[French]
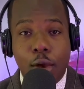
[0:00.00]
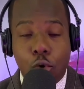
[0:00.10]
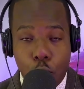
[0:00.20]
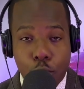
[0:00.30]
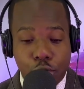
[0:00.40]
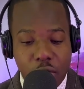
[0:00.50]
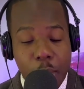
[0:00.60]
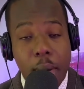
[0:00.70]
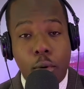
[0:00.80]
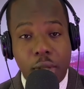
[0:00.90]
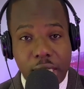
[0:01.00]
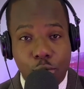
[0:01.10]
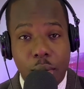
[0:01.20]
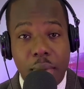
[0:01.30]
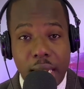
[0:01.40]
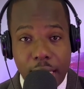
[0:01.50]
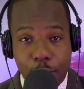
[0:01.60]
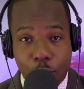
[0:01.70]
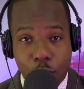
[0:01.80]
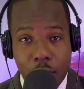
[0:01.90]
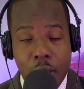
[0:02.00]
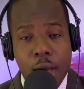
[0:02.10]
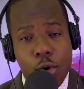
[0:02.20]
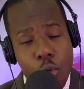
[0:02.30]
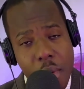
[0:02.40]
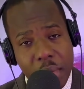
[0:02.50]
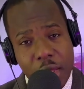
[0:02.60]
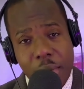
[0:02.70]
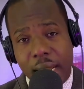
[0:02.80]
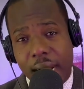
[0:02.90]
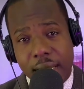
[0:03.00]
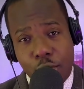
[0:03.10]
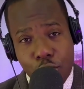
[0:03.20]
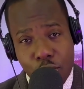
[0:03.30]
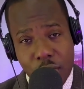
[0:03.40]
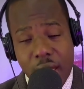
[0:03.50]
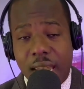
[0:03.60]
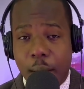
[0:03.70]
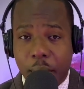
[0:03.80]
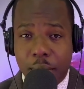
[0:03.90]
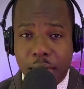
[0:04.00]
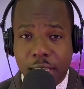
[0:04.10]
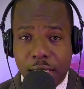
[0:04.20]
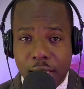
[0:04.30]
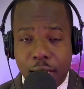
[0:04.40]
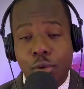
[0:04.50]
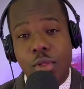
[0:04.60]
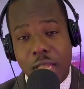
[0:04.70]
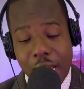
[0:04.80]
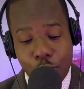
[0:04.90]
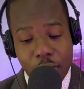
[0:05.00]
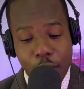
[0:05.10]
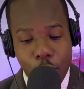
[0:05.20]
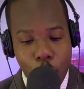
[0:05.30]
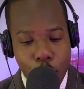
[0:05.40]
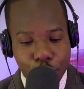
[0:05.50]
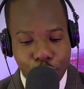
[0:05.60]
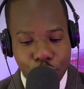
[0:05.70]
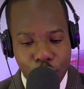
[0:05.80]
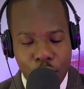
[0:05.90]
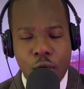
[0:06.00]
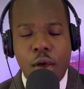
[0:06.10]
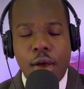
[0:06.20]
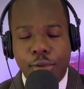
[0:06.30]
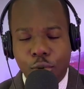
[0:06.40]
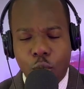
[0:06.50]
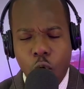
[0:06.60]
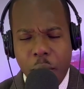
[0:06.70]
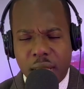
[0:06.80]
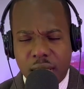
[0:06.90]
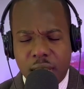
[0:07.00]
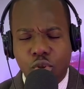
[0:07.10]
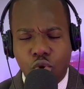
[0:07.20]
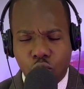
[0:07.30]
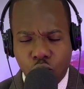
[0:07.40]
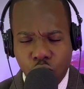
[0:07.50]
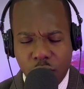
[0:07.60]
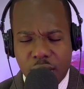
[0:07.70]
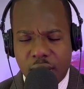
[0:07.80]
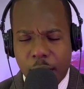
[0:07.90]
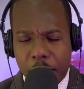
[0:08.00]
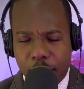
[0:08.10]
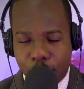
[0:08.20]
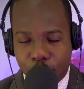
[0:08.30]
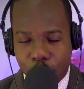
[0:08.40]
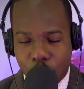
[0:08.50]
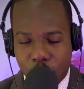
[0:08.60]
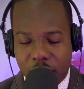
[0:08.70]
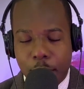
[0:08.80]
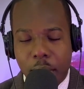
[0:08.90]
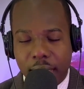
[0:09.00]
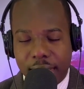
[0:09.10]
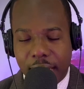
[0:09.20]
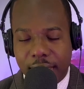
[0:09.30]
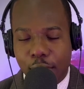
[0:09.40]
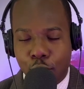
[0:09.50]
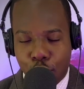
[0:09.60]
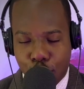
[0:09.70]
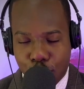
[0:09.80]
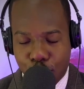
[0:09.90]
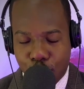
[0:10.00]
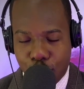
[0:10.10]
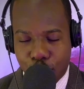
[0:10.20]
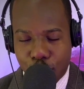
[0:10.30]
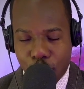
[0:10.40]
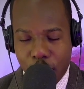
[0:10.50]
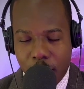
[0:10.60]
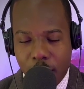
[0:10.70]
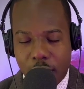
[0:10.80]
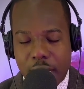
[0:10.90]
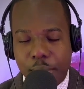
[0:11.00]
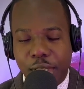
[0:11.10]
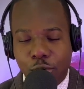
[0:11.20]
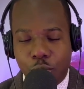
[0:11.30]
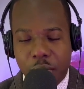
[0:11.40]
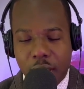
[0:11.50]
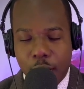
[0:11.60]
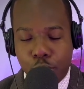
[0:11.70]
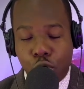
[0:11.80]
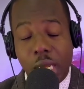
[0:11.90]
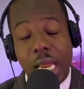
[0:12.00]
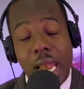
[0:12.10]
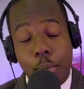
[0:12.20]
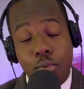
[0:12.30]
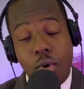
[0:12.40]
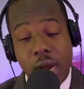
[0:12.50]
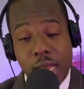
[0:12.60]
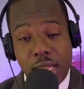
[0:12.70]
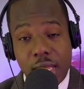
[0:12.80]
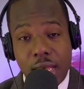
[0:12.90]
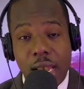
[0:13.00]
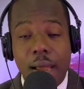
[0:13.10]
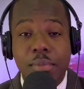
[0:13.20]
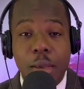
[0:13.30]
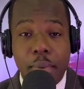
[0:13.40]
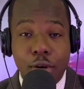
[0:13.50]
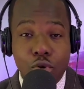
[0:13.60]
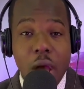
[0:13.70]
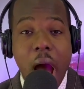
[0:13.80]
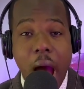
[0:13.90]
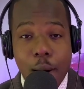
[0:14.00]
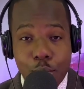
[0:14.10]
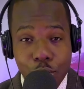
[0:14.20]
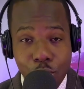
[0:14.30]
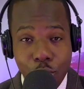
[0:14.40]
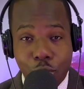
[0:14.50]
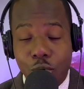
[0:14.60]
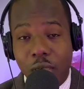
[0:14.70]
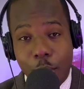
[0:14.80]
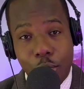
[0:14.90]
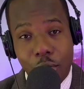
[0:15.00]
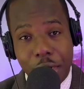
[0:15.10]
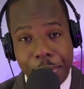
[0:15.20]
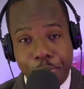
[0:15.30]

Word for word: que bon Dieu capable de continuer bénir ou même qui peut regarder le son ça après-midi nous saluons dans nos bon Dieu nous remercions tous les amis nous qui partagent le son yo n'a dit ou bien pour Chanel la progresser la dépend de amour que vous pour lui